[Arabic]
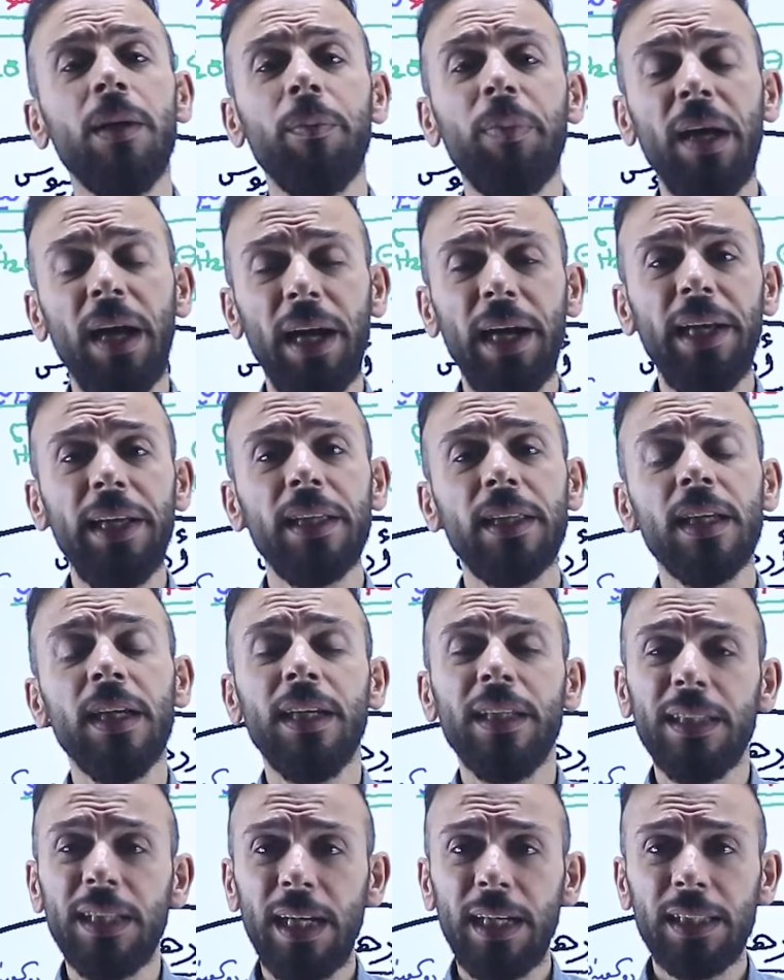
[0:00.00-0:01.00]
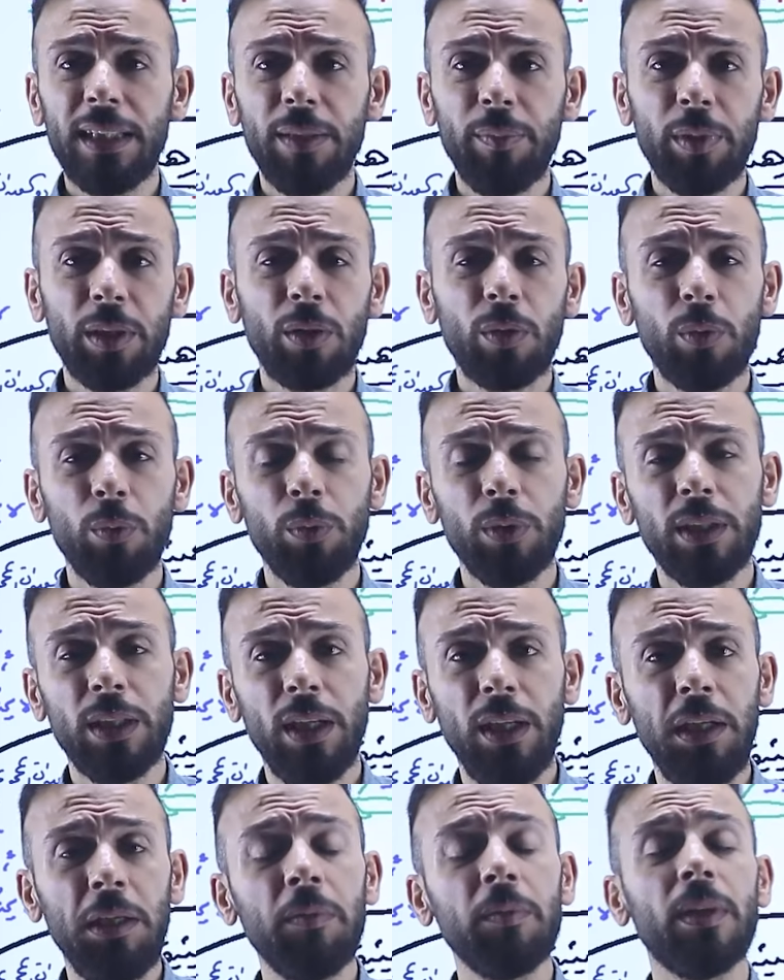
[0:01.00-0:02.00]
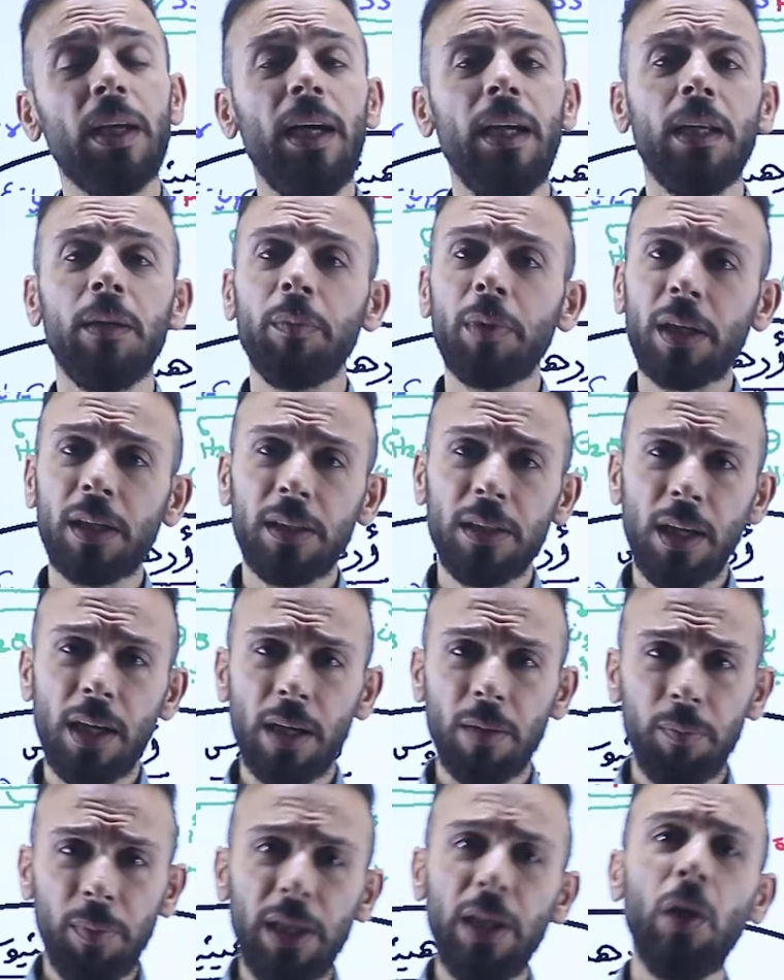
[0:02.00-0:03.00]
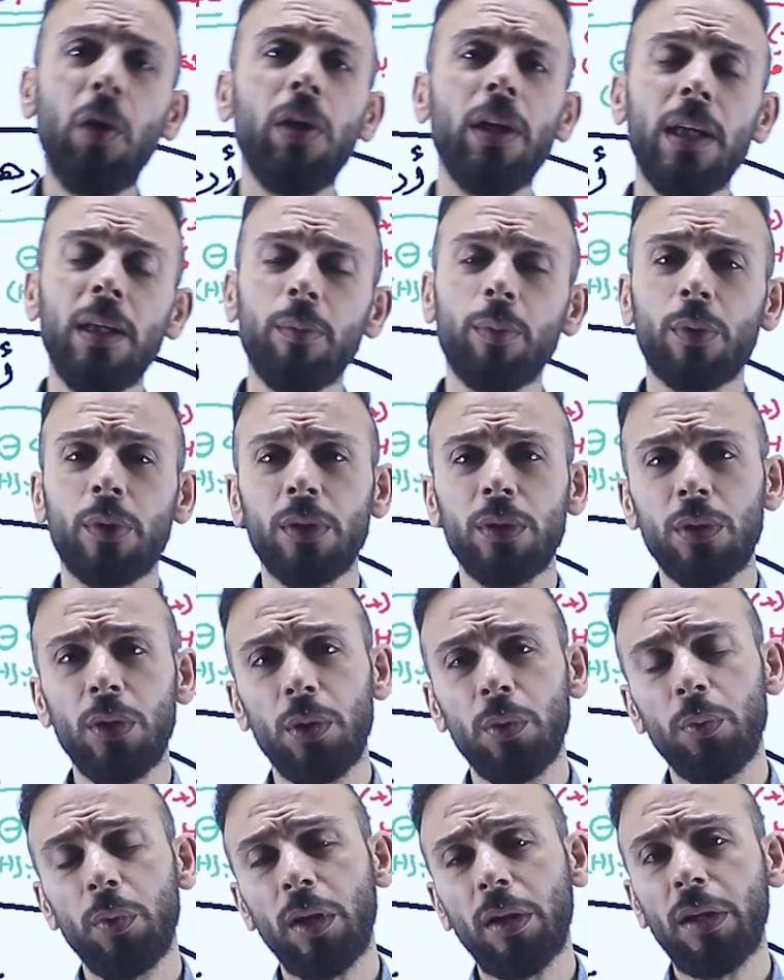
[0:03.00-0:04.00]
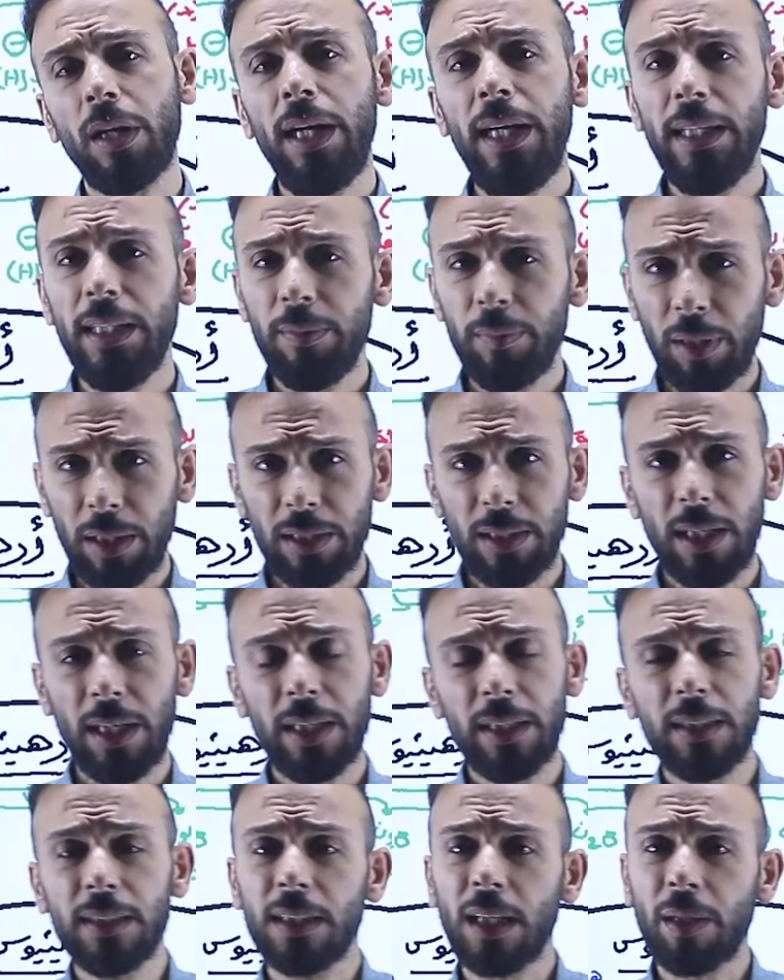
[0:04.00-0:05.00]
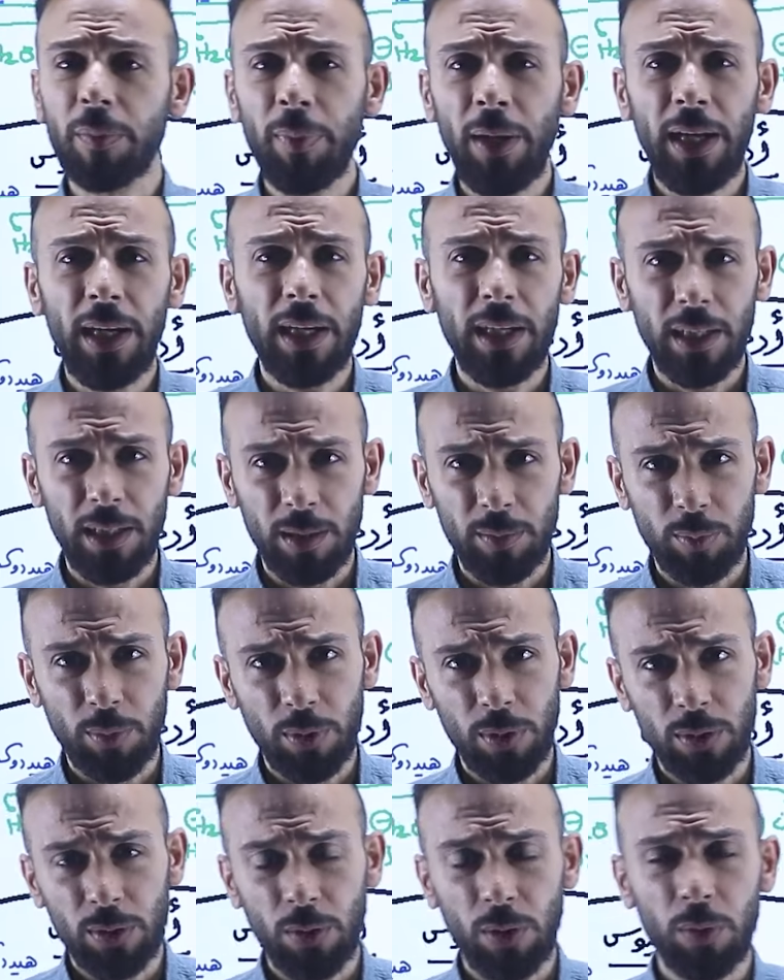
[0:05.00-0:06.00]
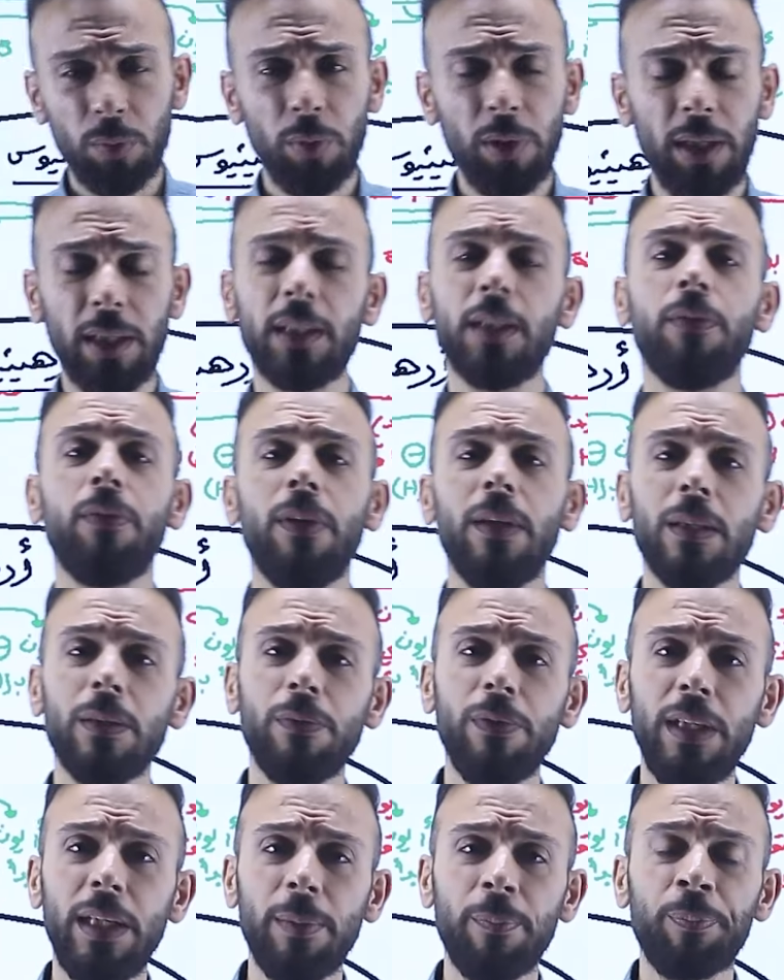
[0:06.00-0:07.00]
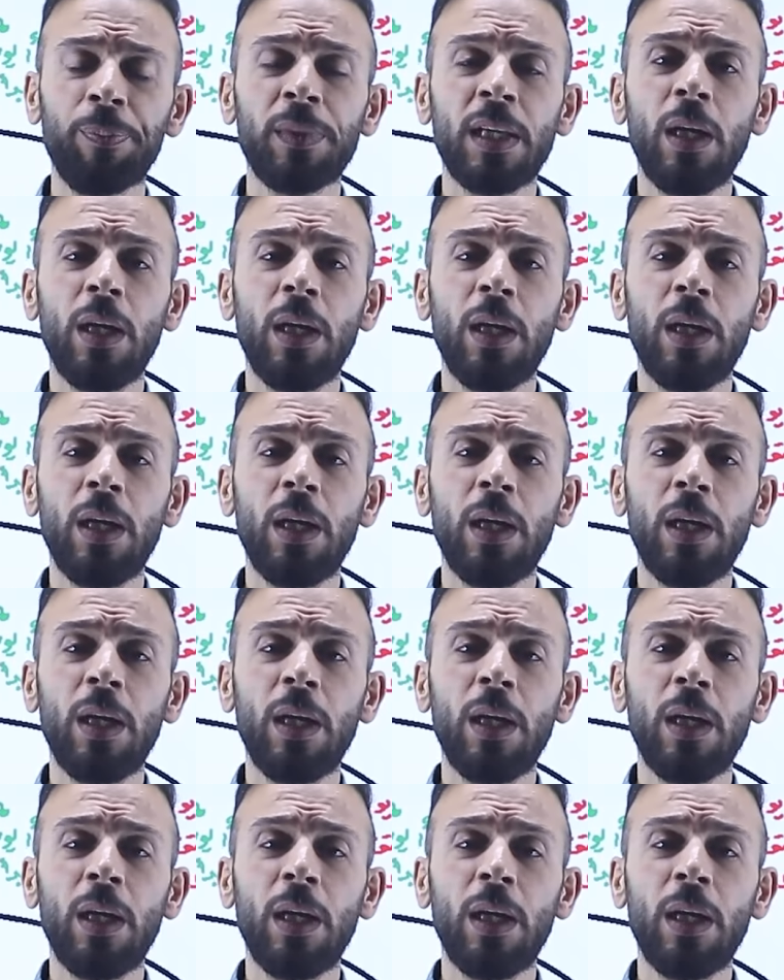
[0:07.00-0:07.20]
بحيث تعتمد قوة الحمض على مقدار منحله البروتون والقاعدة مقدار استخدام استقبالها للبروتون والاحتفاظ فيه